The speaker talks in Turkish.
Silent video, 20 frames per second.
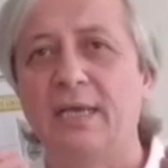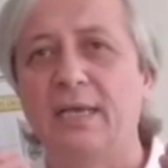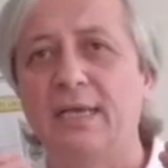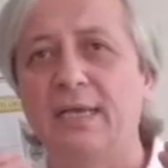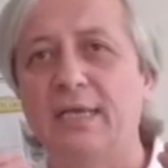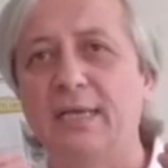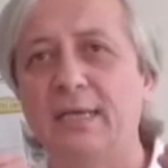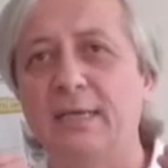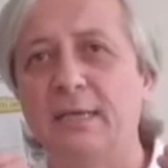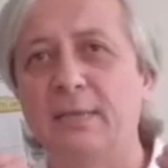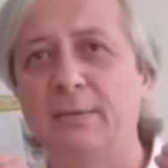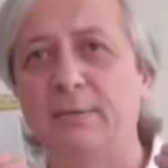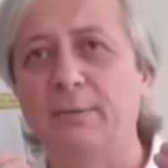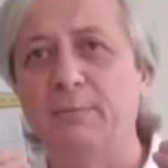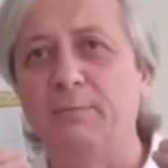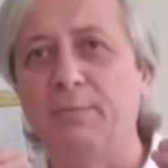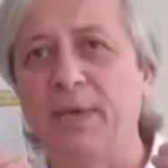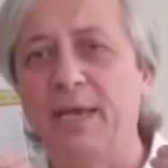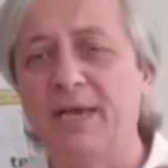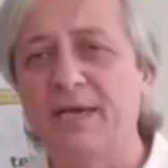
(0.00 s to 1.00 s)
e,
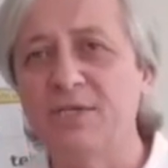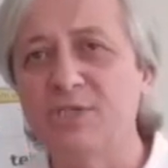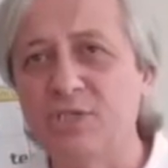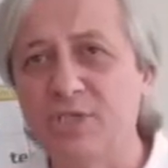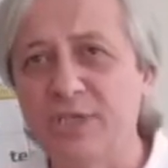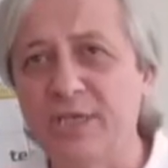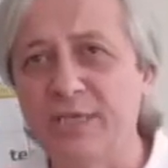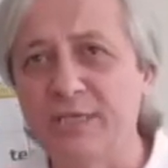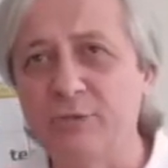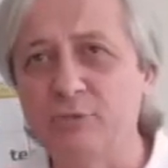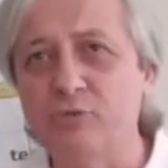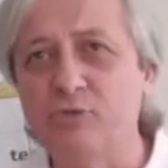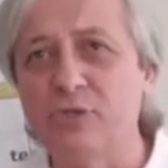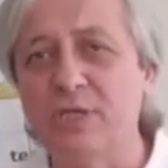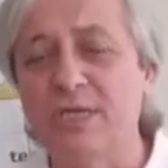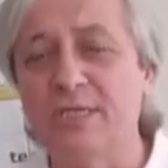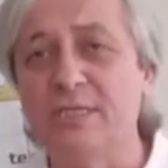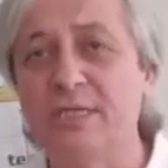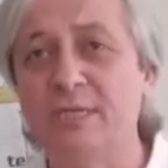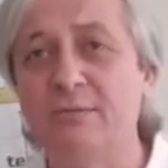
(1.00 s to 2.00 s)
pH değeri
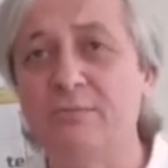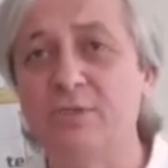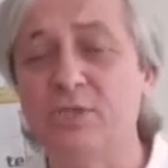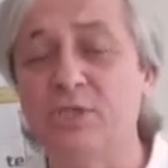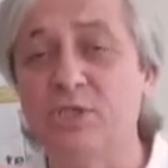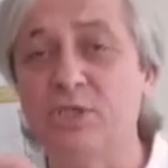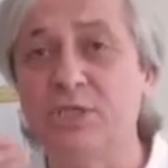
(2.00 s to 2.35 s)
yükseltilmiş,